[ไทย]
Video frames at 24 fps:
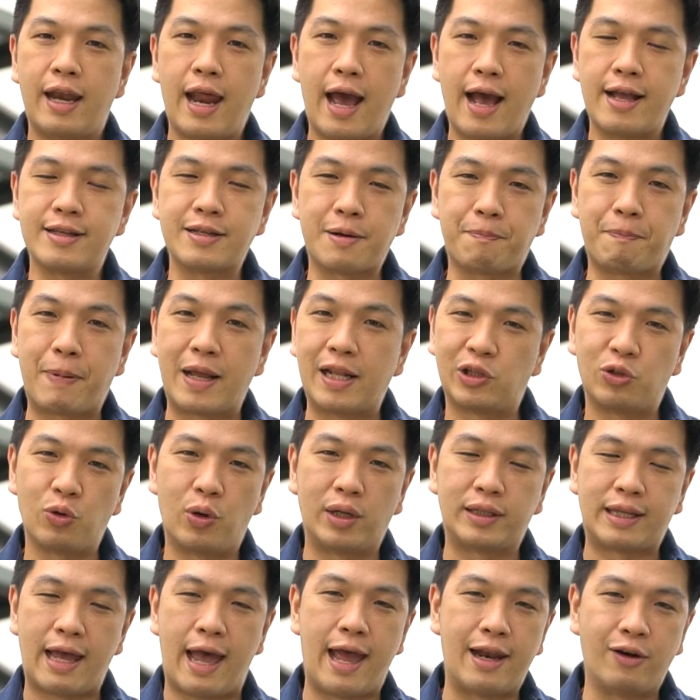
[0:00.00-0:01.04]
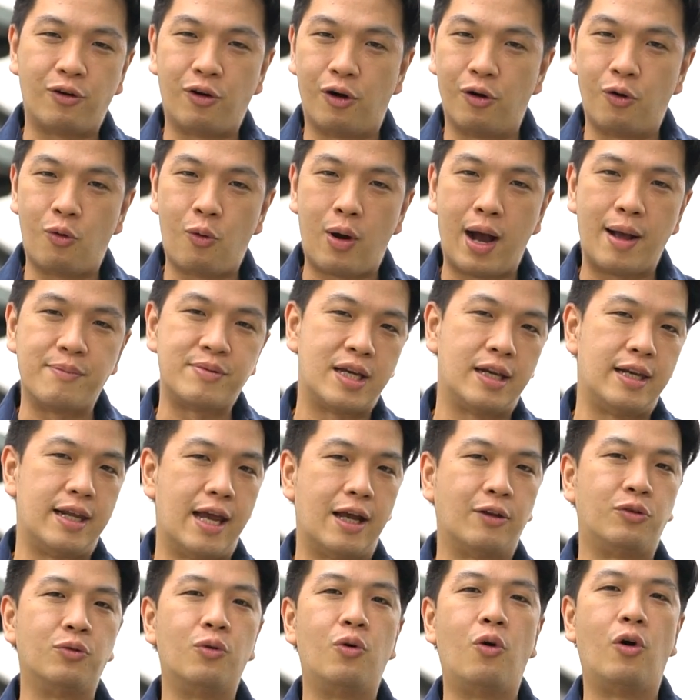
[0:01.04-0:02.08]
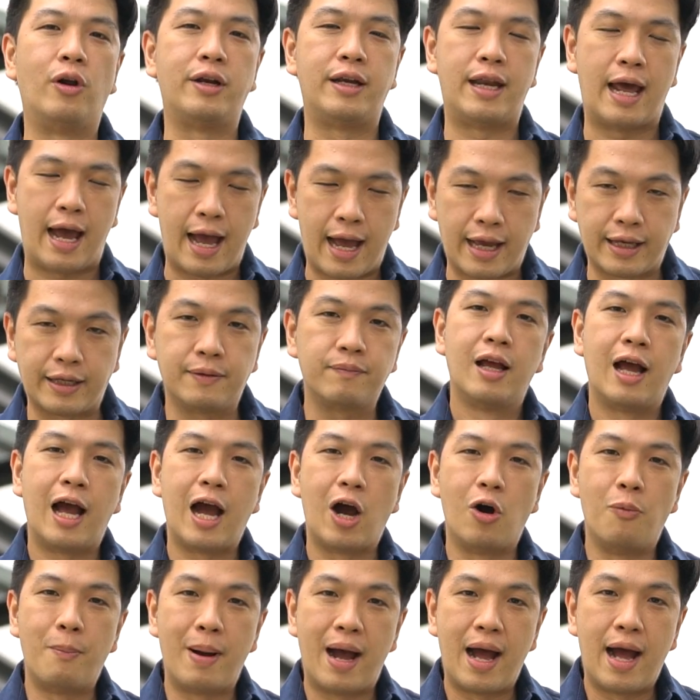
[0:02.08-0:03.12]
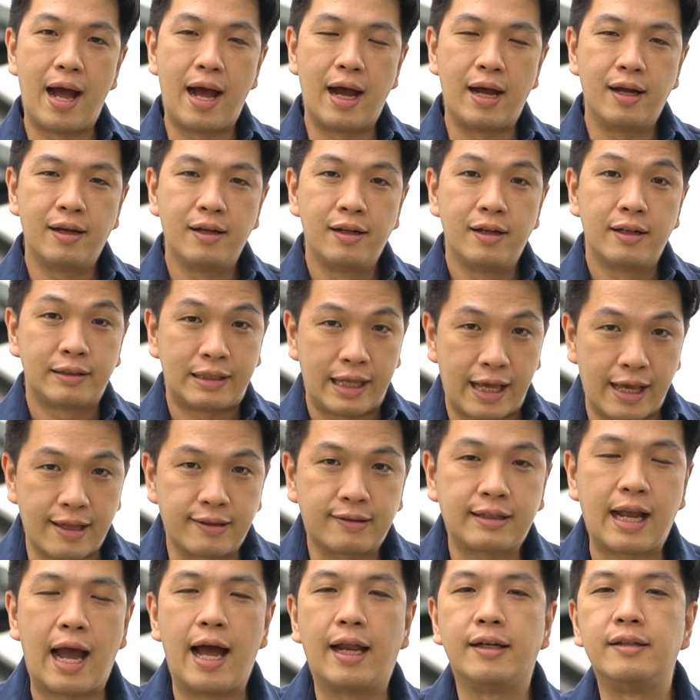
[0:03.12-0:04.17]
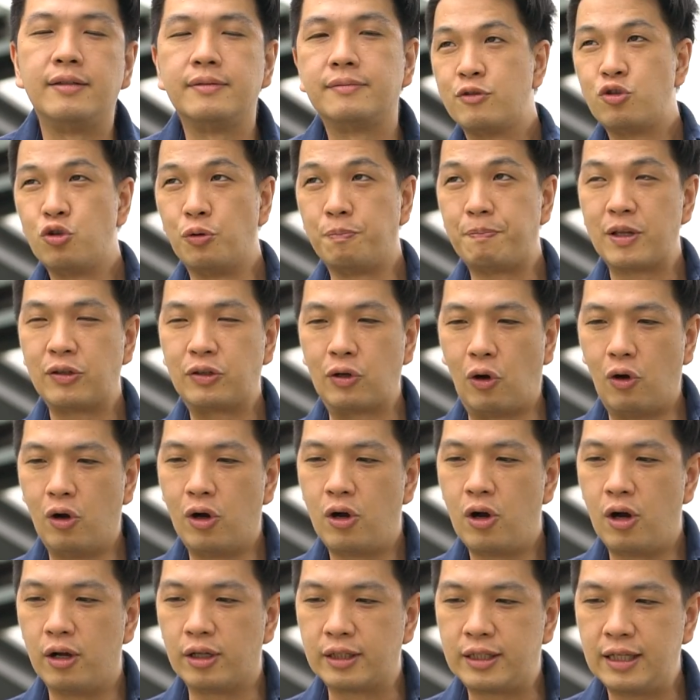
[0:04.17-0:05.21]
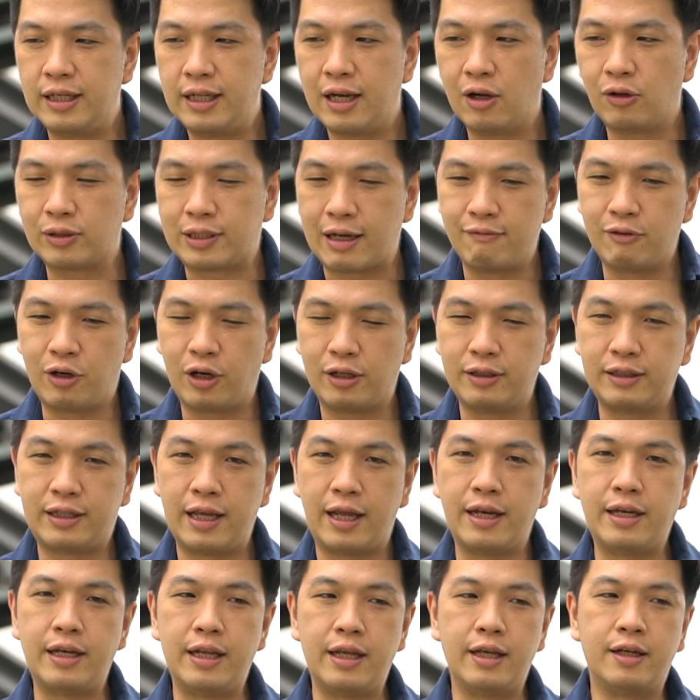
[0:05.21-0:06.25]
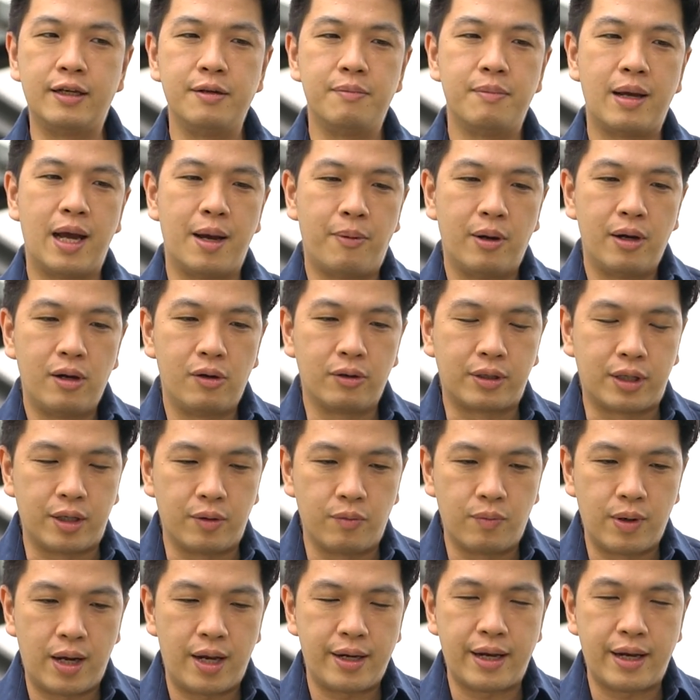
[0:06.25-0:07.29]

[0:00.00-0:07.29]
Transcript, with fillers: น่าจะเป็นตัวแทนของความเฉลี่ยทุกคนได้ เอามาทสกัน จุดประสงค์ของที่เราทำคอนเทนต์นี้ขึ้นมาเพราะเราคิดว่า